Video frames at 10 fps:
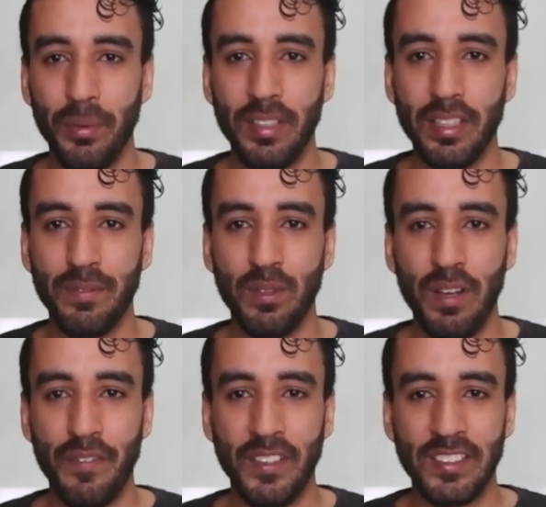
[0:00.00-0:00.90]
Willem Dafoe
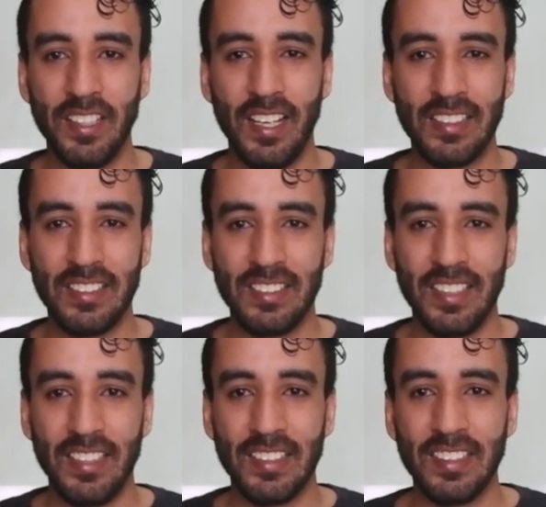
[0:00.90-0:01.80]
vai fazer as
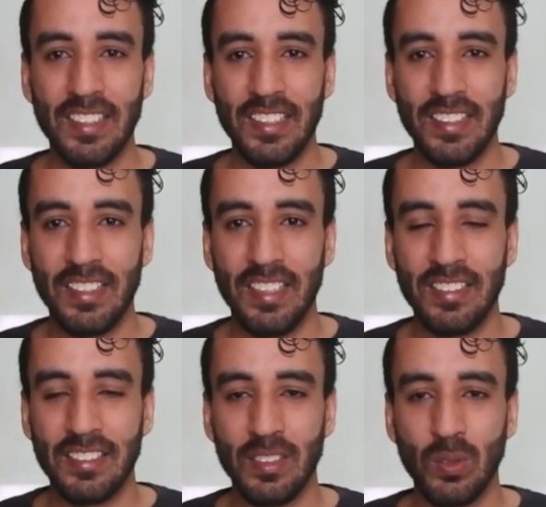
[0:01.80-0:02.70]
cenas
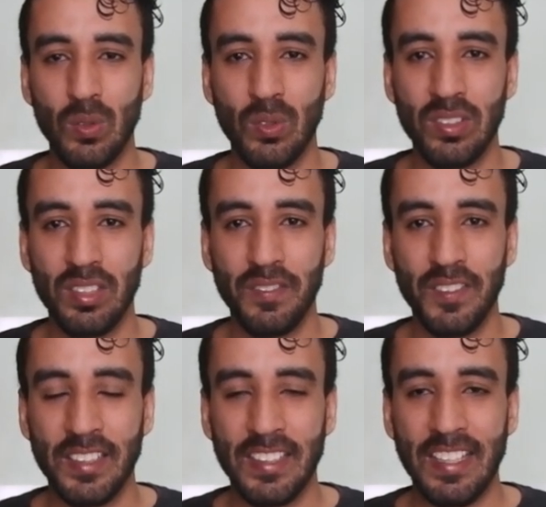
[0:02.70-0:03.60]
dele sendo
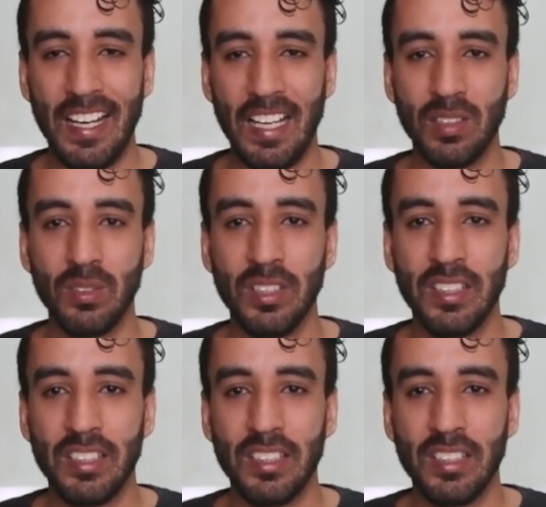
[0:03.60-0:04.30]
crucificado,